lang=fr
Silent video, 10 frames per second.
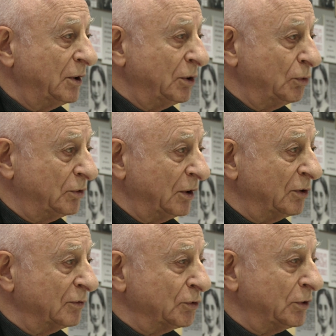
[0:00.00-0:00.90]
Inutile
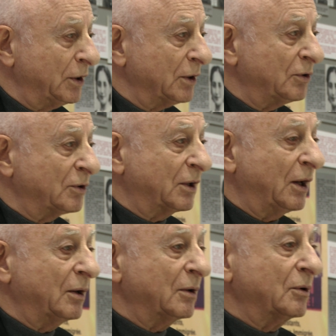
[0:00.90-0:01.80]
de vous dire dans
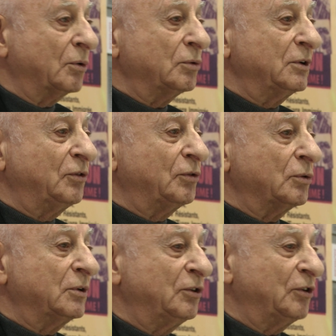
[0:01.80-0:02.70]
quelles
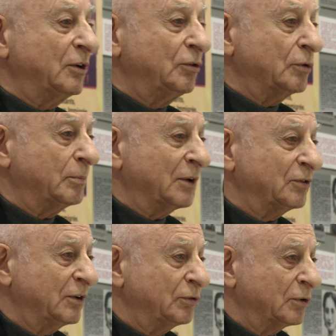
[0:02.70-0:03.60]
conditions d'hygiène se
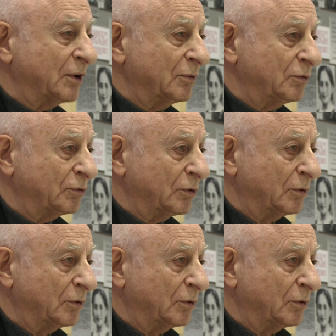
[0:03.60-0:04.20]
passait ce,